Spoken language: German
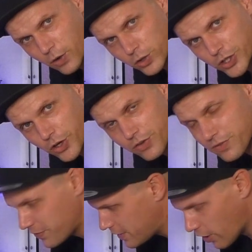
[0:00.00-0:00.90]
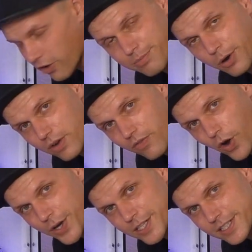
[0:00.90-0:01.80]
ausschaut, wie der Aufbau
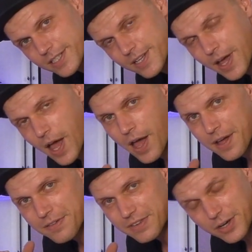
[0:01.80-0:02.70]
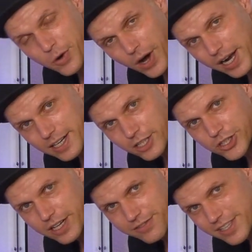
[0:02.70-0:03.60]
geworden ist, wie die Korallen da
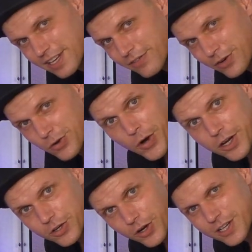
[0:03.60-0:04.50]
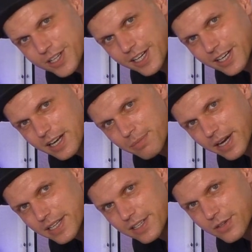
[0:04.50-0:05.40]
stehen, was da für neue tolle Tiere
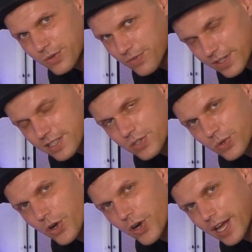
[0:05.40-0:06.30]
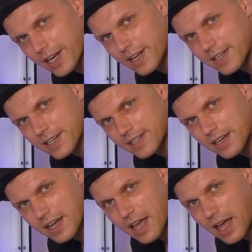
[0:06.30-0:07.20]
dabei sind und was sich so noch geändert hat.
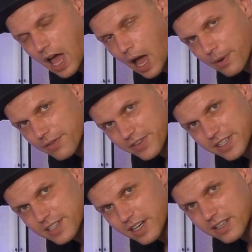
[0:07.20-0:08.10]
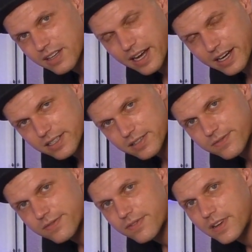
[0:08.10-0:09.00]
Aber wie gesagt, erst
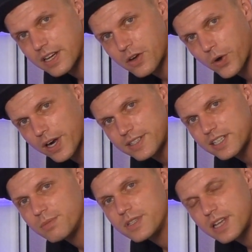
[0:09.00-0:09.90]
wenn die Korallen sich ein